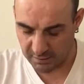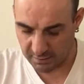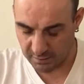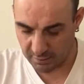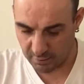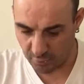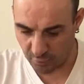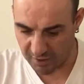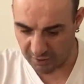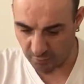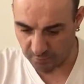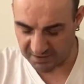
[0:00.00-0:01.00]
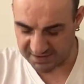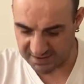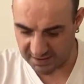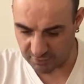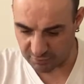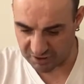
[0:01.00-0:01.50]
No ano
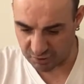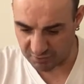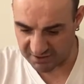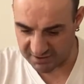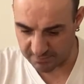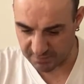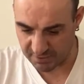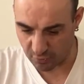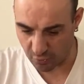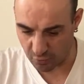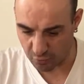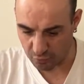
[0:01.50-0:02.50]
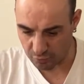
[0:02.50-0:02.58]
passado, a Suíça pagou